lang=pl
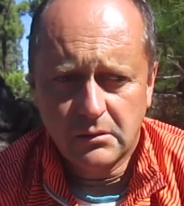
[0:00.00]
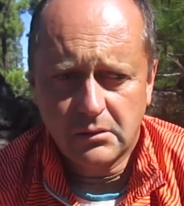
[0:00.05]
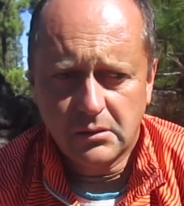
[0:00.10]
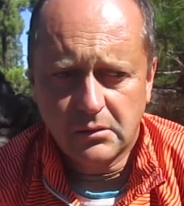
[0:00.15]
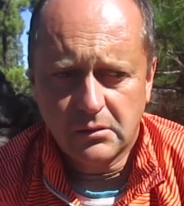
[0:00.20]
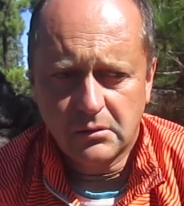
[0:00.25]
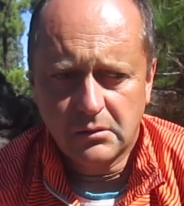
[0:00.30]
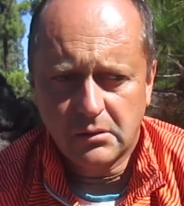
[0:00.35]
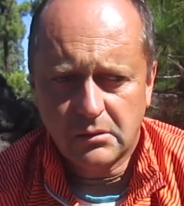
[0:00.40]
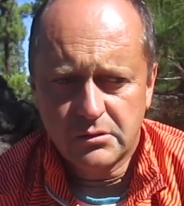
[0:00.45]

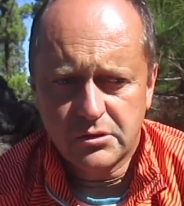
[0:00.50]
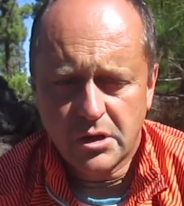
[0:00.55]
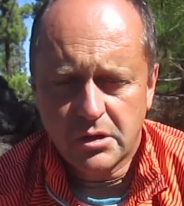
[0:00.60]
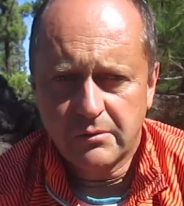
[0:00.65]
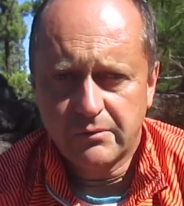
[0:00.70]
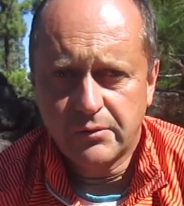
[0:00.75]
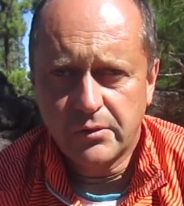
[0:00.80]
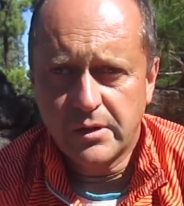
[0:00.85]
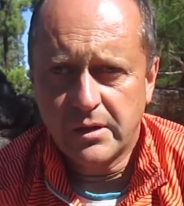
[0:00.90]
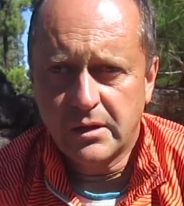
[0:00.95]
to
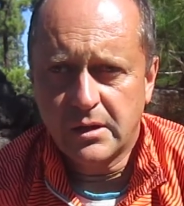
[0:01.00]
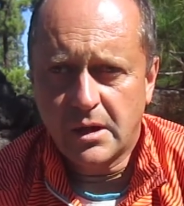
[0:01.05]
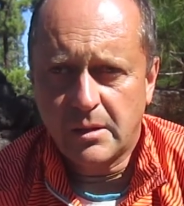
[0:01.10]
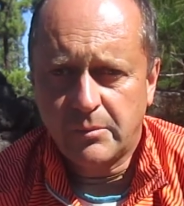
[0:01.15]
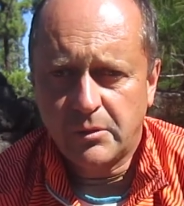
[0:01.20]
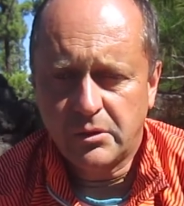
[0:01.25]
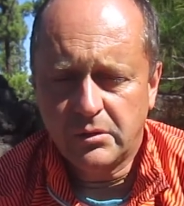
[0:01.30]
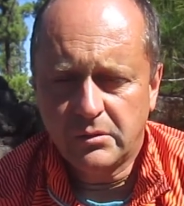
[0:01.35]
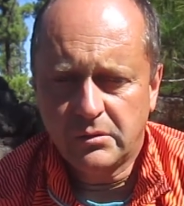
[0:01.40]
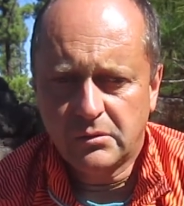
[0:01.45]
oddziaływuje na
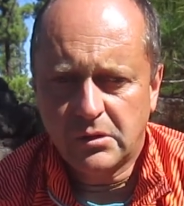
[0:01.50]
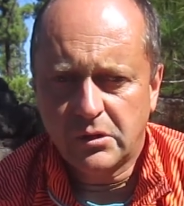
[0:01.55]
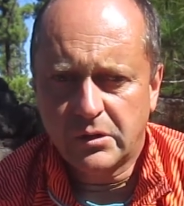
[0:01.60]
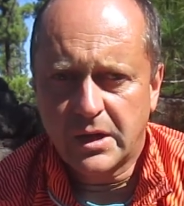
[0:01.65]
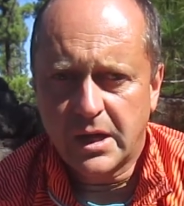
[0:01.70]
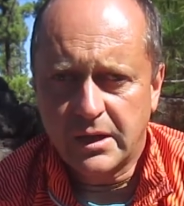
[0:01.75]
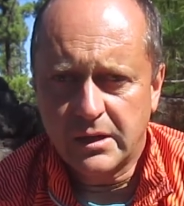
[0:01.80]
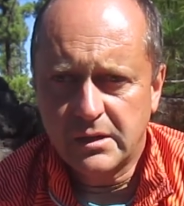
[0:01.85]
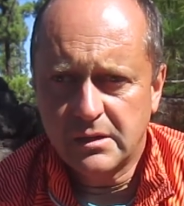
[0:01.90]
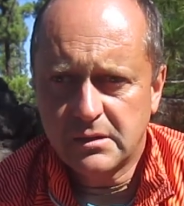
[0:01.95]
mój
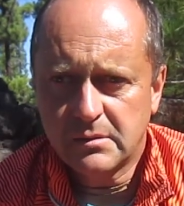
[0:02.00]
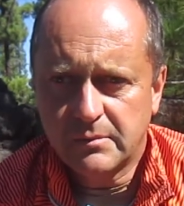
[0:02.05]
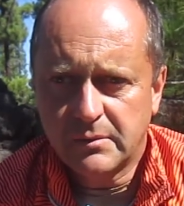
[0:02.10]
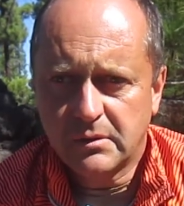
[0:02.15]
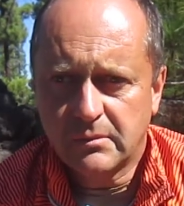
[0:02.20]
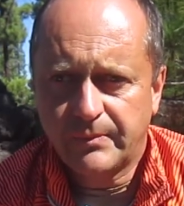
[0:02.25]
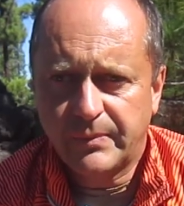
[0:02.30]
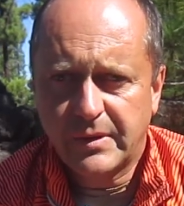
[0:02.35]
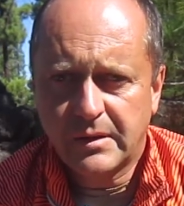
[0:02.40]
organizm.